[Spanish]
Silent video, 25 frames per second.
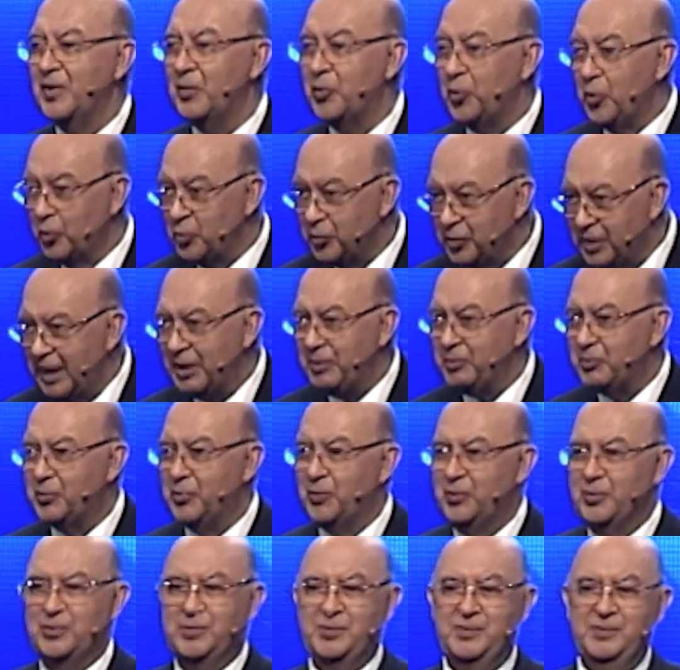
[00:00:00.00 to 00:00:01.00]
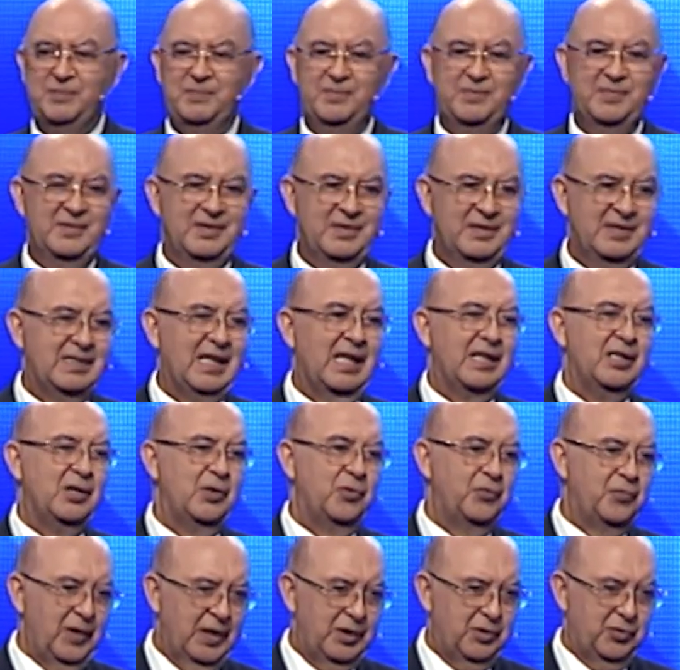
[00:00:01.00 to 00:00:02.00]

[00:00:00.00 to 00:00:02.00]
contentos, satisfechos.